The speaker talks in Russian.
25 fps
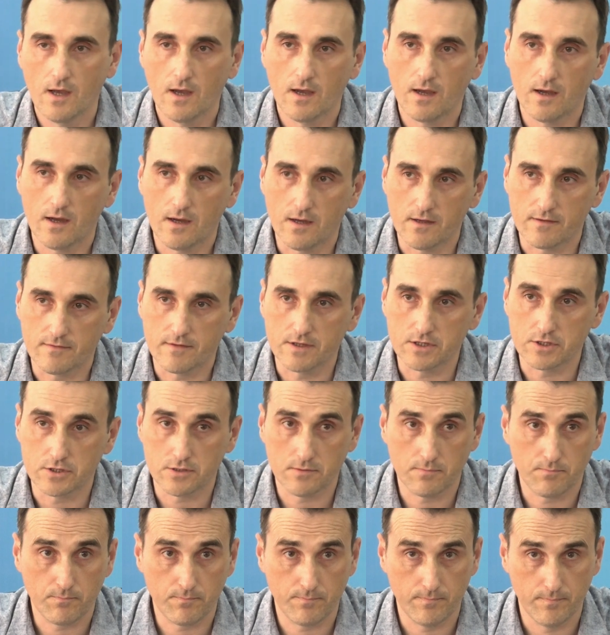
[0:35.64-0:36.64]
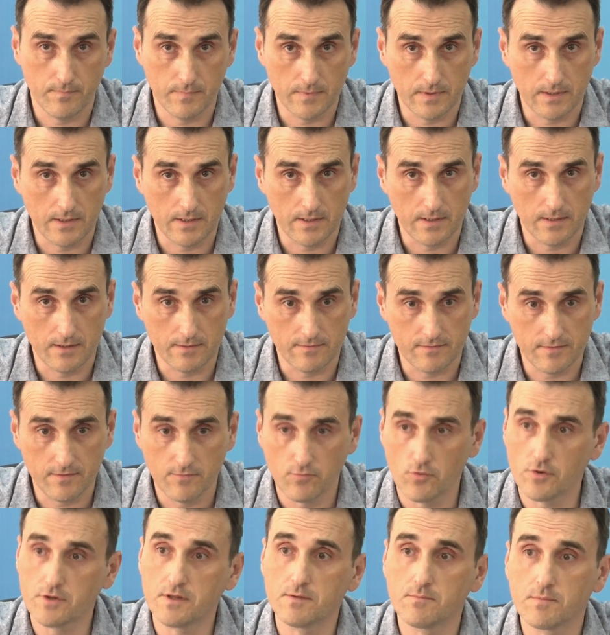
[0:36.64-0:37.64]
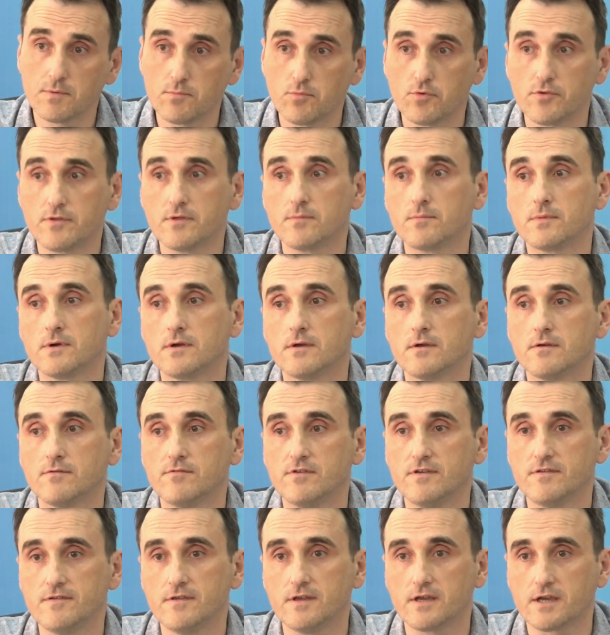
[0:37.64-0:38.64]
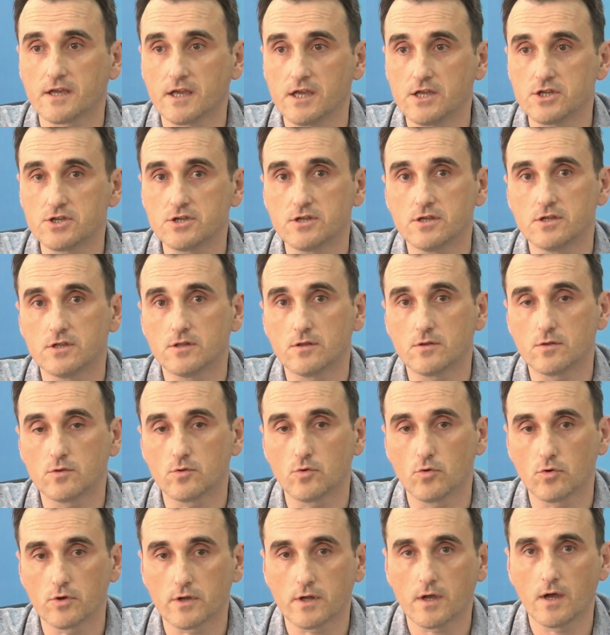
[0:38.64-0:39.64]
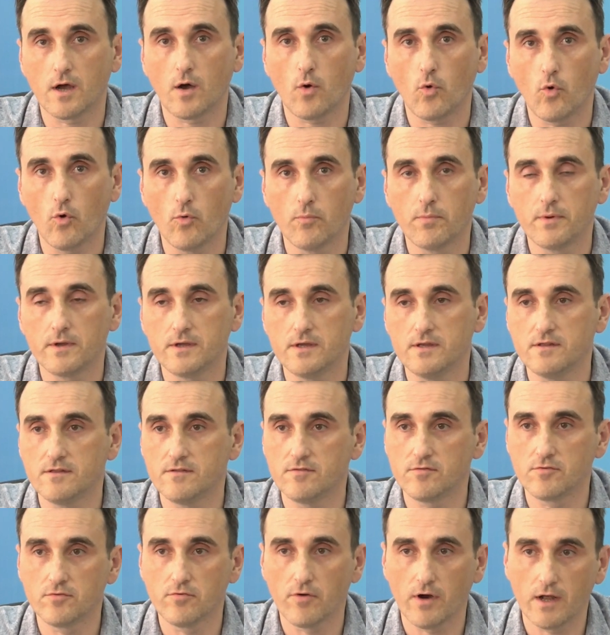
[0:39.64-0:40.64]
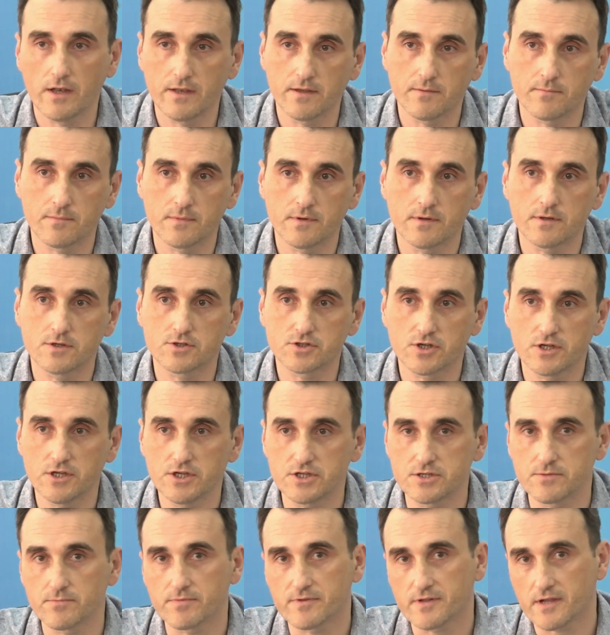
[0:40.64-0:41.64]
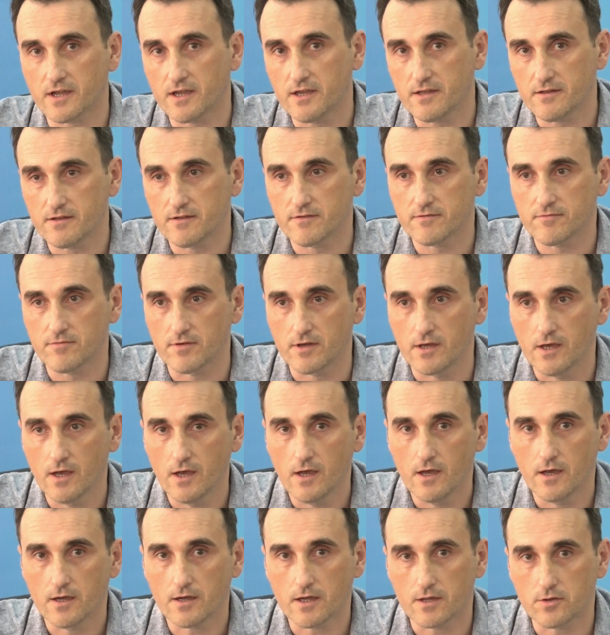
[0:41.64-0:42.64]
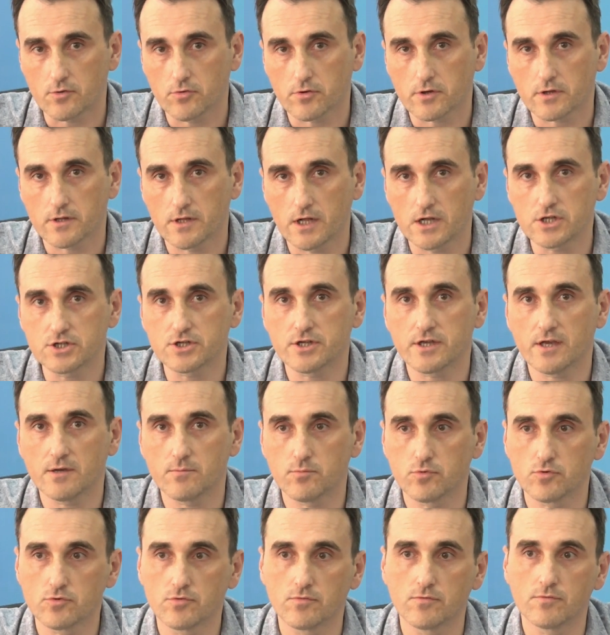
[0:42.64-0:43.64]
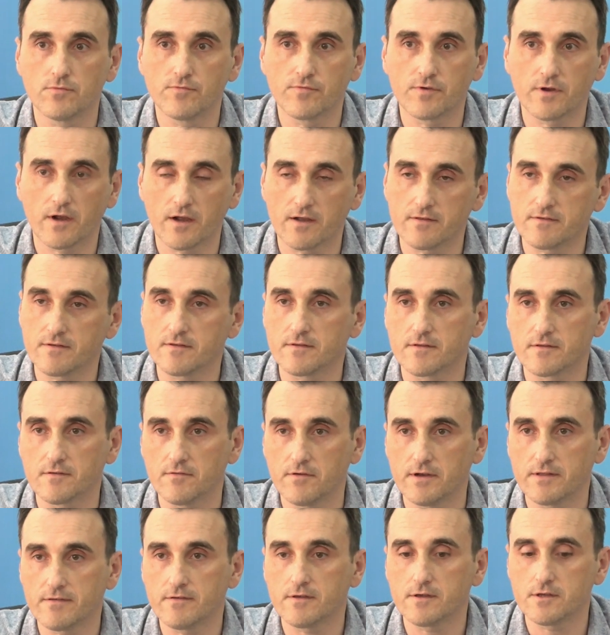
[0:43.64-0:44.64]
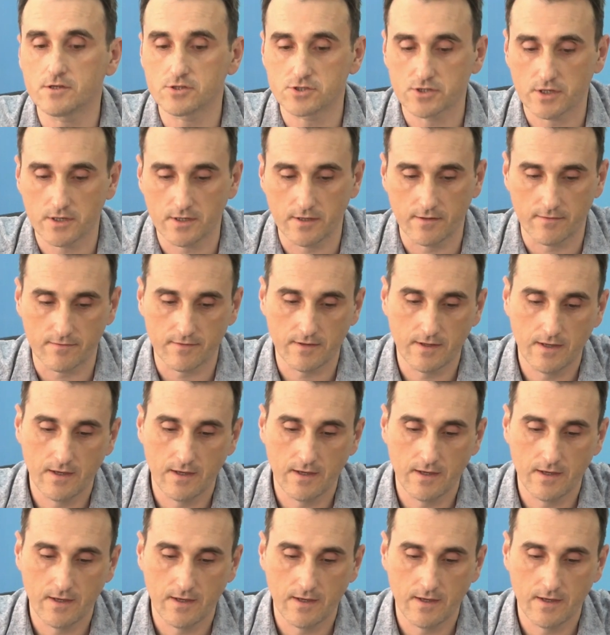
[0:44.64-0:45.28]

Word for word: Э, значит, сегодня мы будем вести речь только об индивидуальном жилищном строительстве, который дальше я буду вкратце называть ИЖС.